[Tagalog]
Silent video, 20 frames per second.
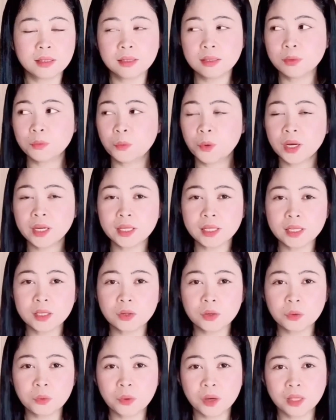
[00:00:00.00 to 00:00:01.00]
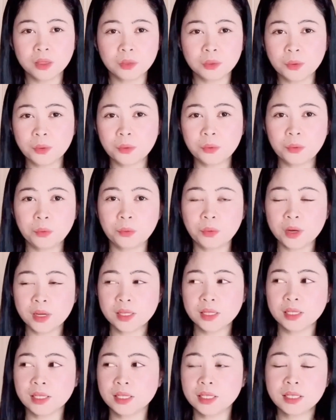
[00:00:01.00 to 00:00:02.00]
iwag ikakwento,
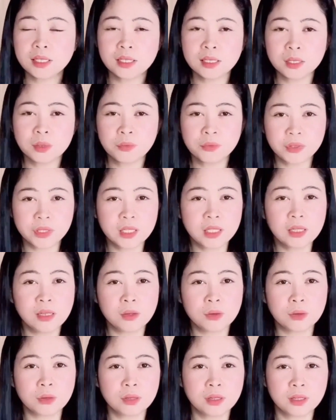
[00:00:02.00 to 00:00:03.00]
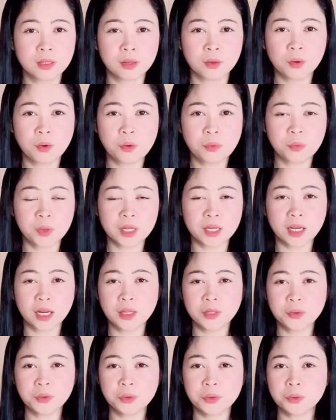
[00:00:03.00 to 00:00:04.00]
wag i-reveal kung
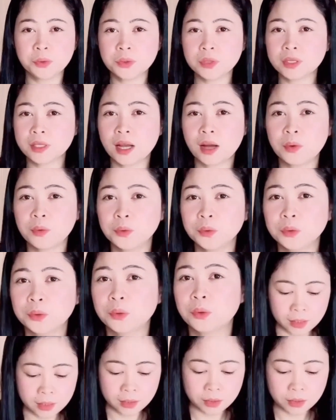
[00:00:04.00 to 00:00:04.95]
magkano yung sahod ko.